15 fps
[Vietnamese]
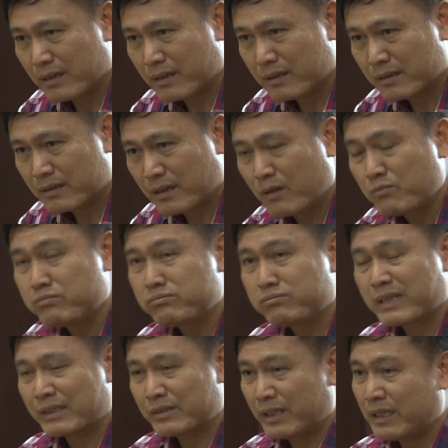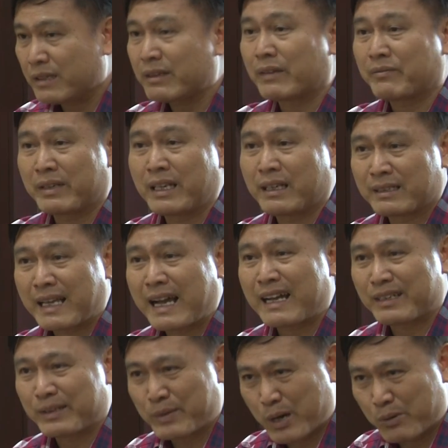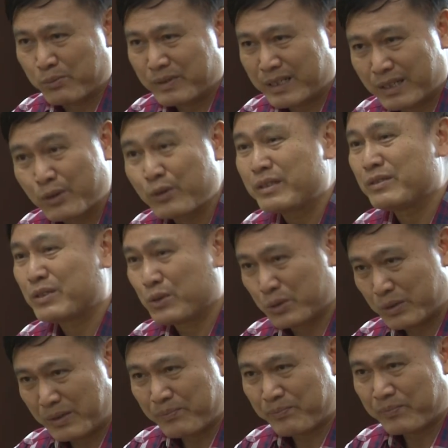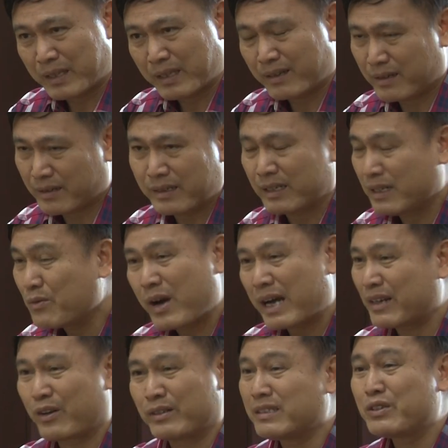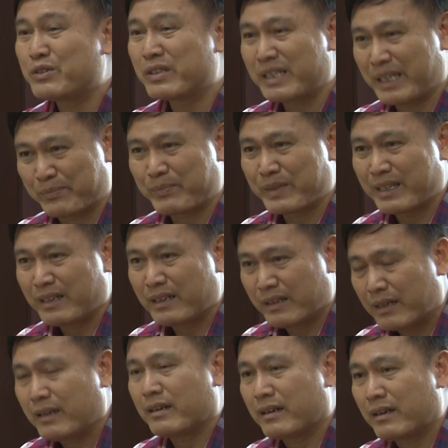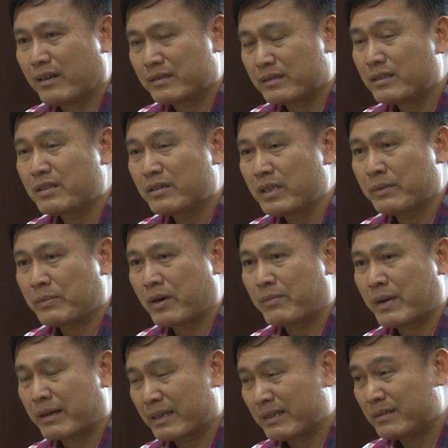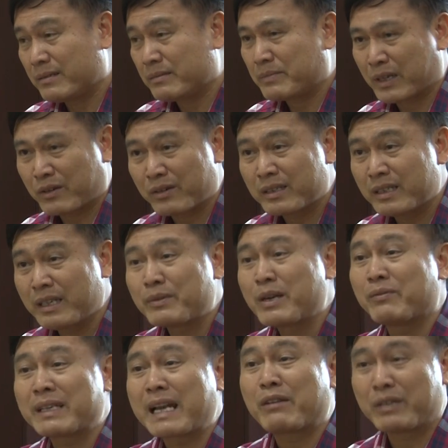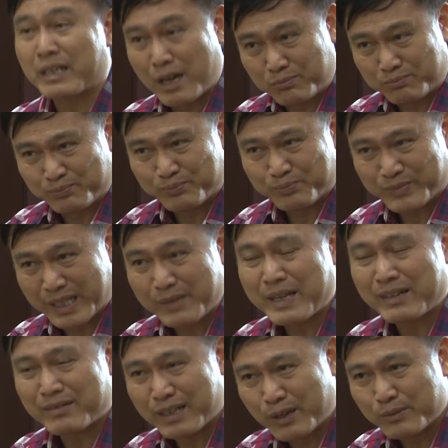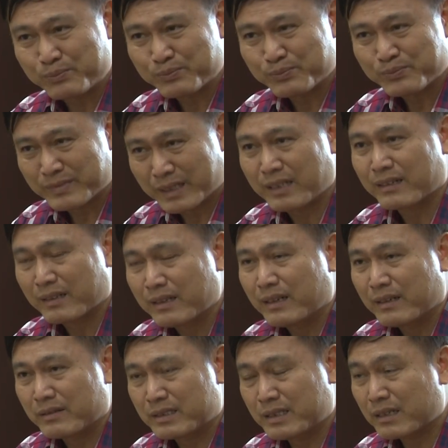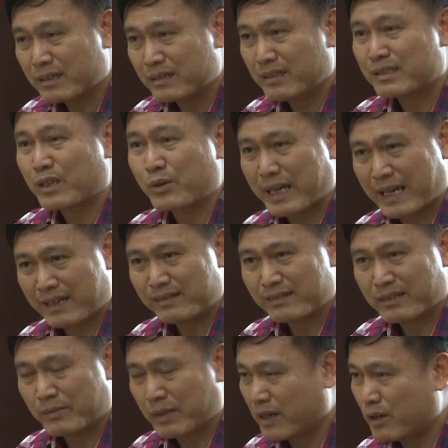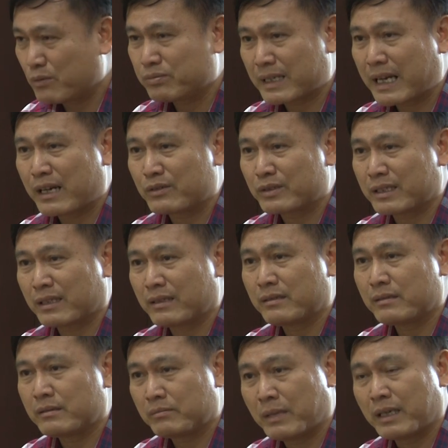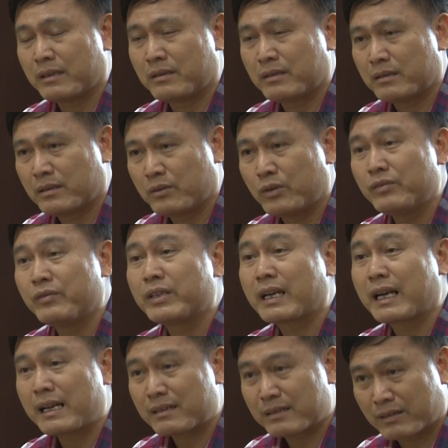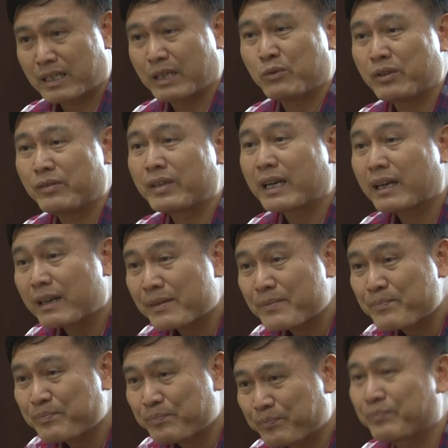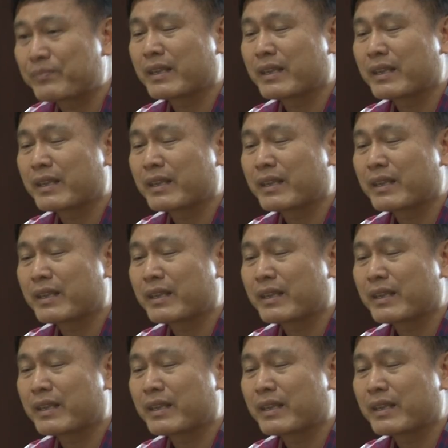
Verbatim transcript: uh, ông Gazoli có đặt vấn đề gia hạn hợp đồng thì tôi từ chối Ờ, người nước ngoài họ rất là chuyên nghiệp à. họ rất chuyên nghiệp họ bảo đấy mày có ký hợp đồng với tao nữa không vâng. tiếp tao không vâng. đấy. trước đây 6 tháng mà không tao sẽ mời huấn luyện viên khác tao tìm huấn luyện viên khác ừ.